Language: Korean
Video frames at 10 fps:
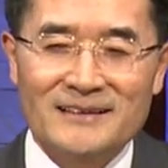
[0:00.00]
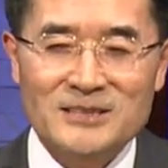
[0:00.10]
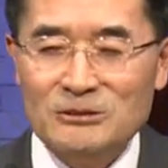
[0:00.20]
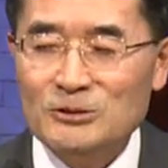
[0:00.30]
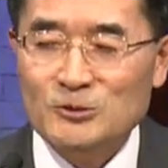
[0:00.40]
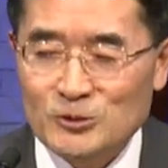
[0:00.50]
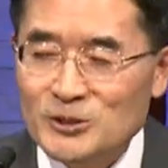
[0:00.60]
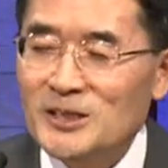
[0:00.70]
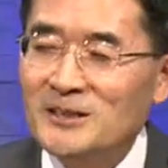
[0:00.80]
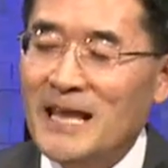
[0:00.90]
친구는
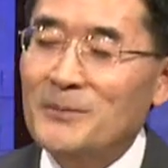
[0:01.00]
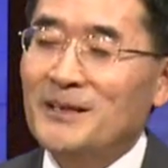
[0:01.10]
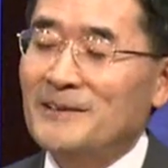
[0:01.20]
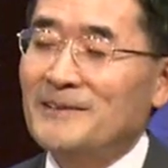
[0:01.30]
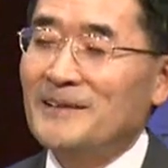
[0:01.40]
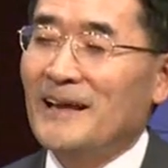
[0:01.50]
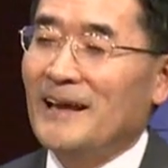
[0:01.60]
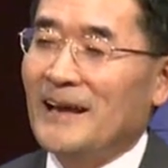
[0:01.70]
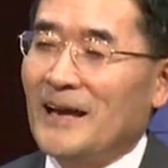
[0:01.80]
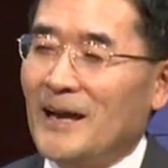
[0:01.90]
휴일 되면은
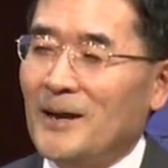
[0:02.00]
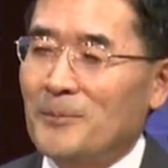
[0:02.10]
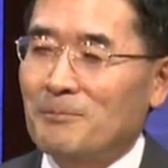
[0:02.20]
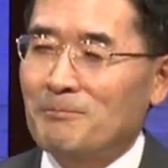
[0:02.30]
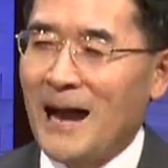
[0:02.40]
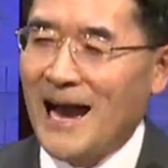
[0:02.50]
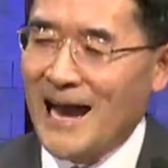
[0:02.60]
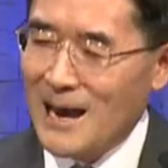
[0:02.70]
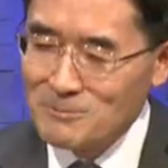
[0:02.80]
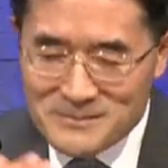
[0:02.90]
아,
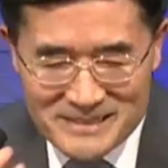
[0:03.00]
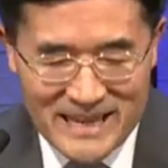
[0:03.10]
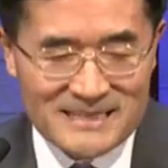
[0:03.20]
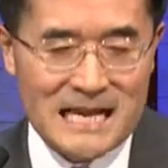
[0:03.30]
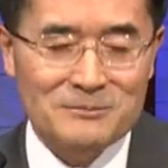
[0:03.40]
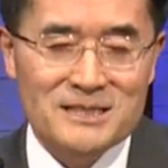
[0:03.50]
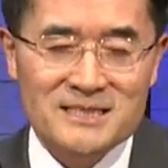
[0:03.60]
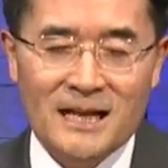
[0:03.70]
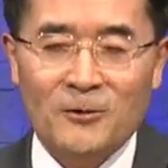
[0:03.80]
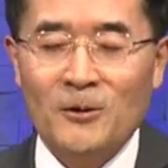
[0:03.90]
밤새 잠을
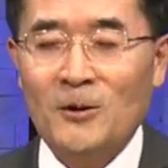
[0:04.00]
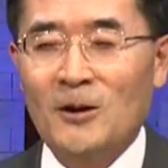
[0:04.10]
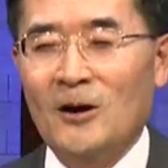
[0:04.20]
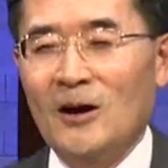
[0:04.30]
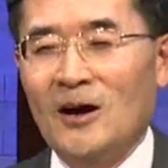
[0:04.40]
자고